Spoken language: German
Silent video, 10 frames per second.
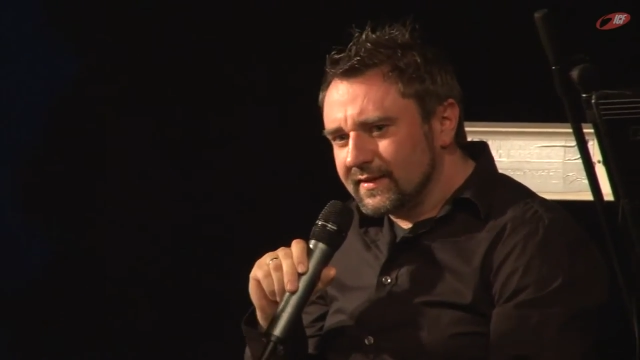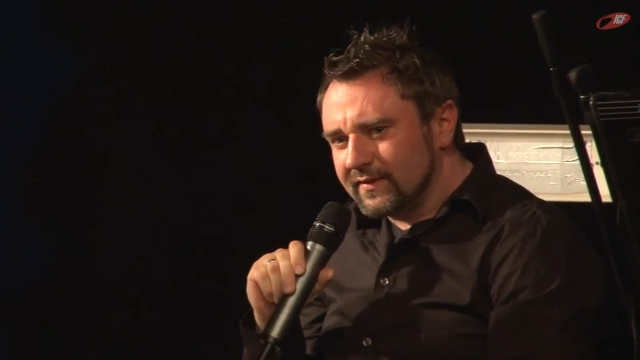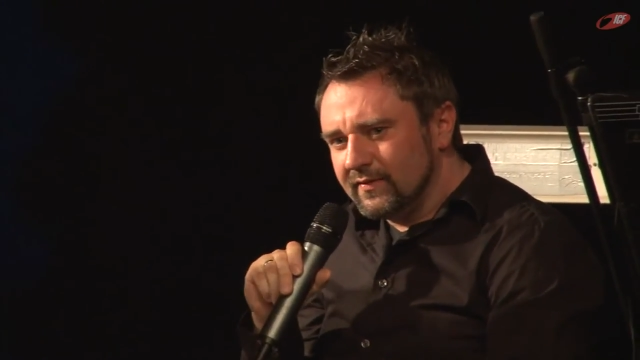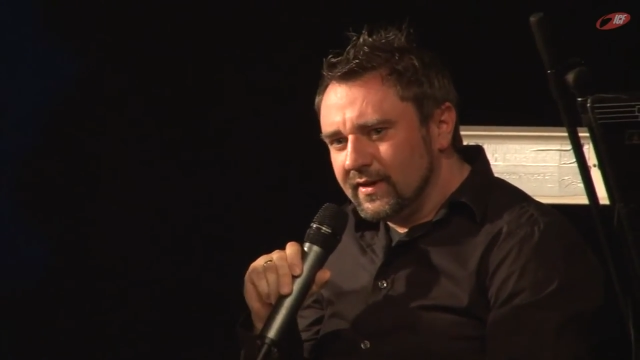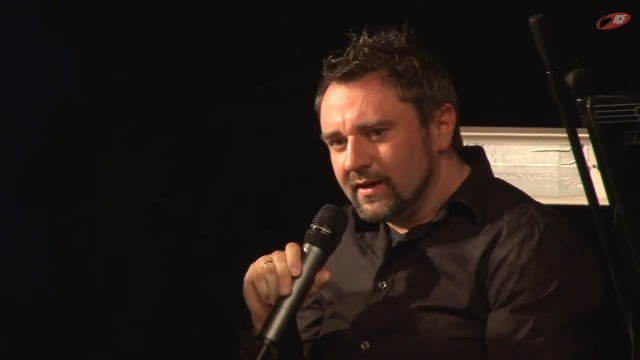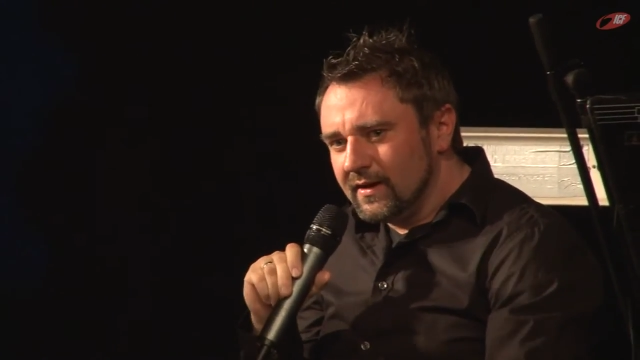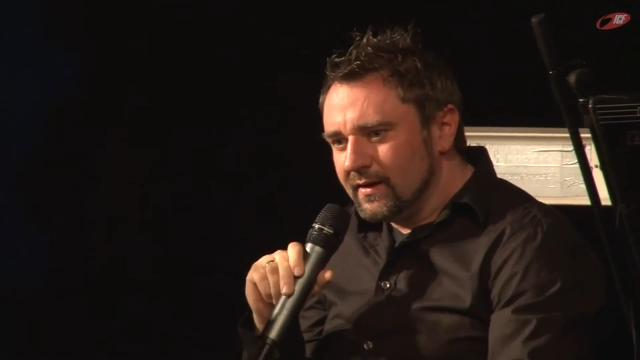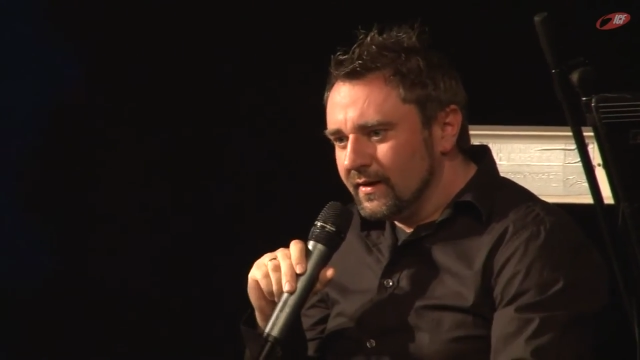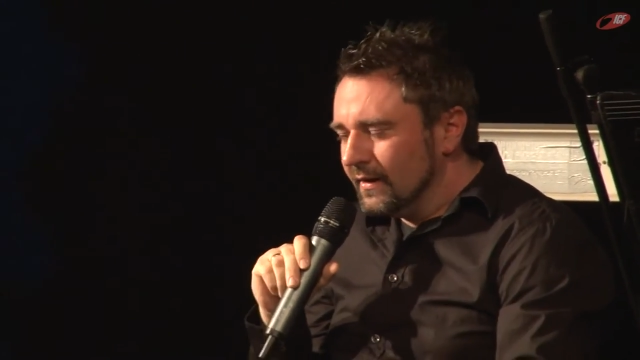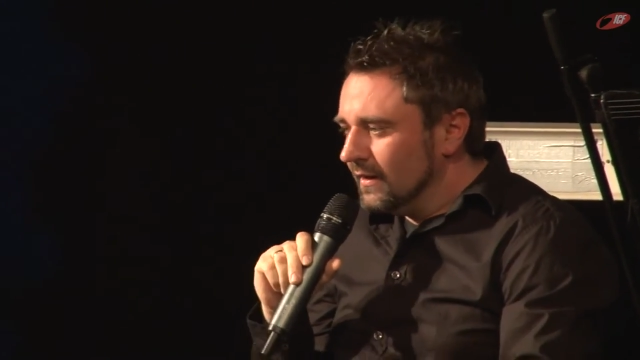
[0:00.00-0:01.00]
dass wir
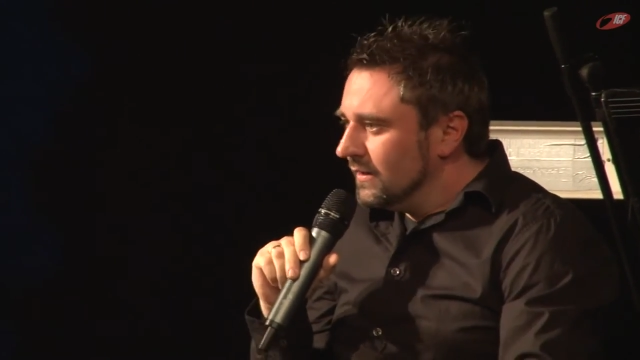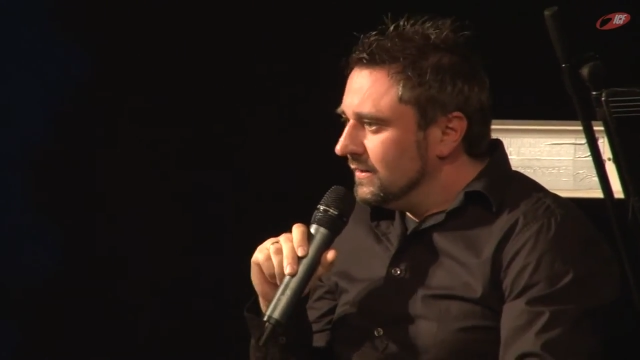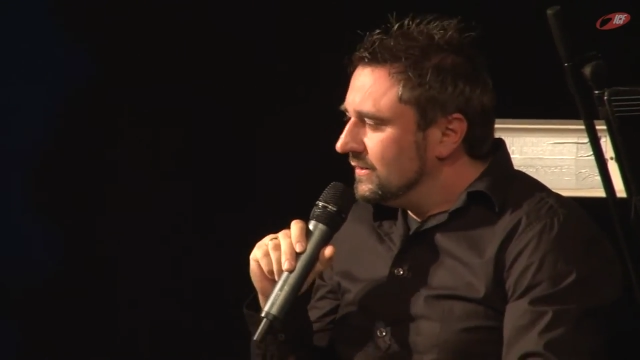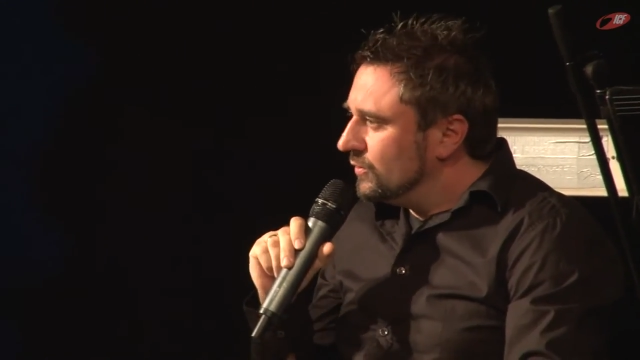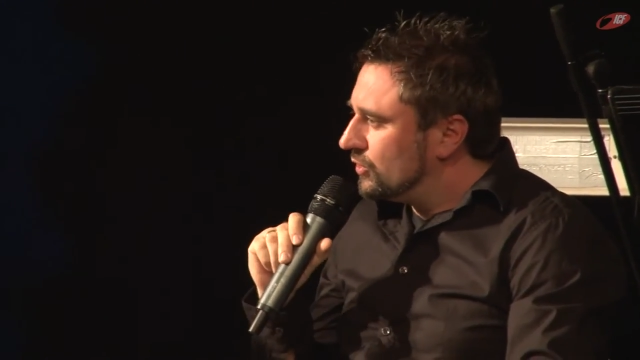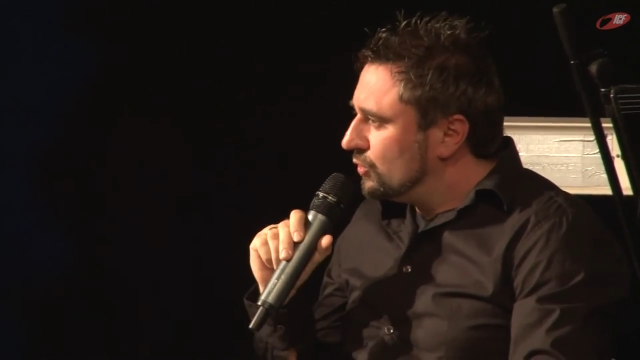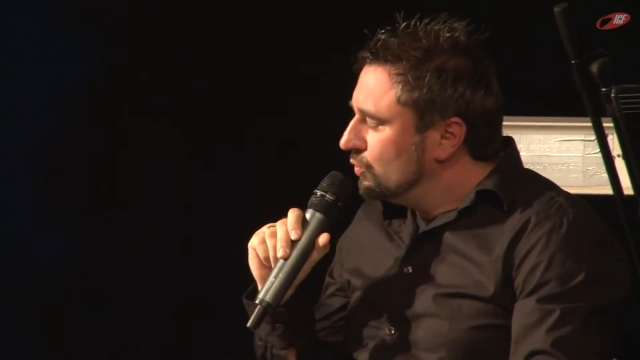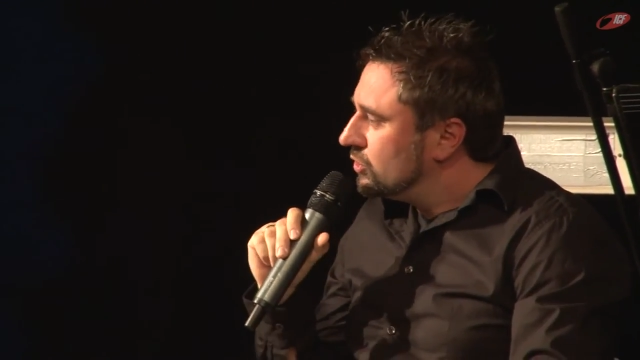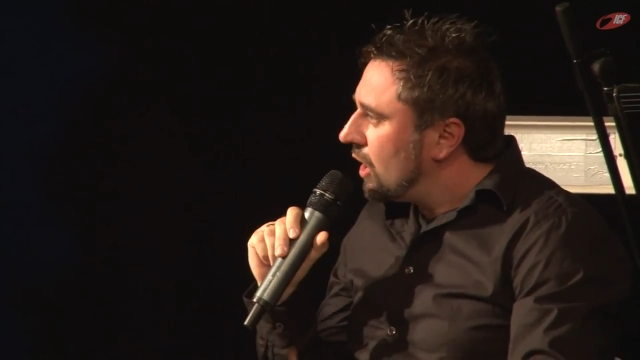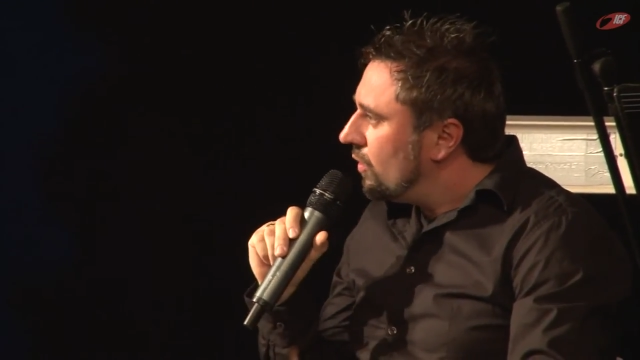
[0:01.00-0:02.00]
nicht nur
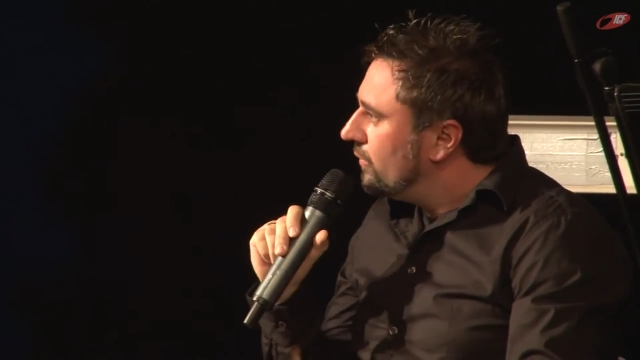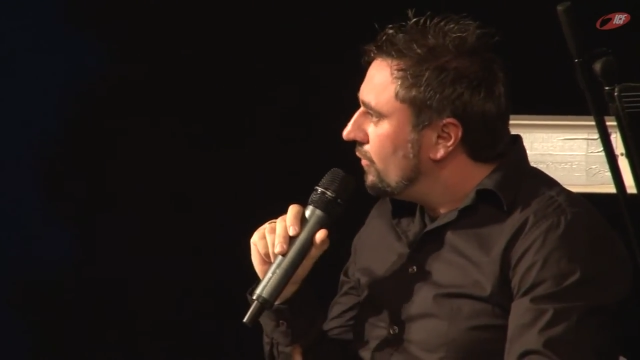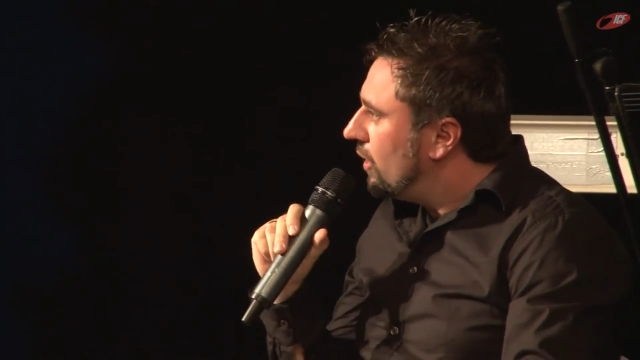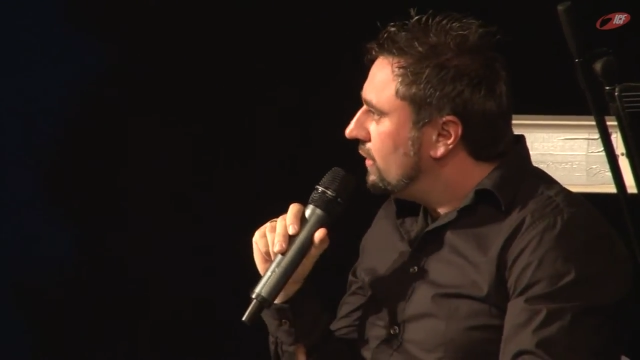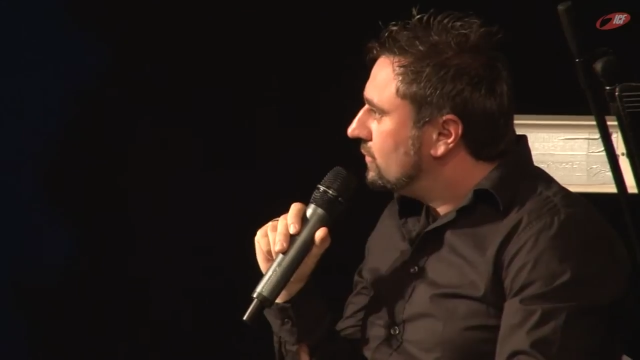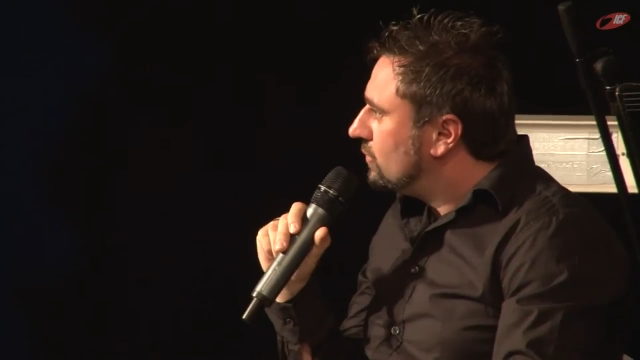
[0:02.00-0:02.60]
zuschauen wollen,